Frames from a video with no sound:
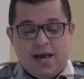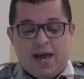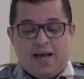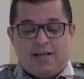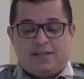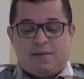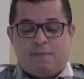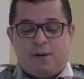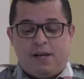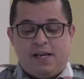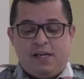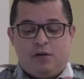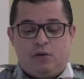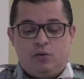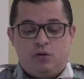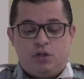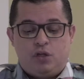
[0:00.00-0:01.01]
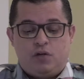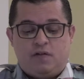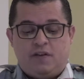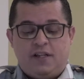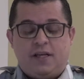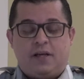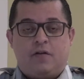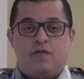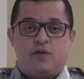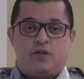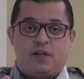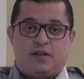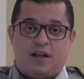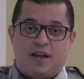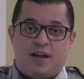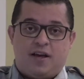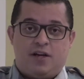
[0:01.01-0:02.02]
essa plenitude de vida que você
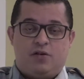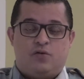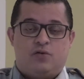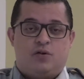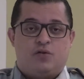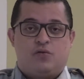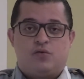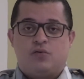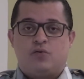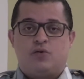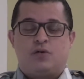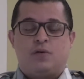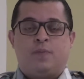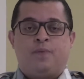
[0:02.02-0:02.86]
tem em Cristo Jesus?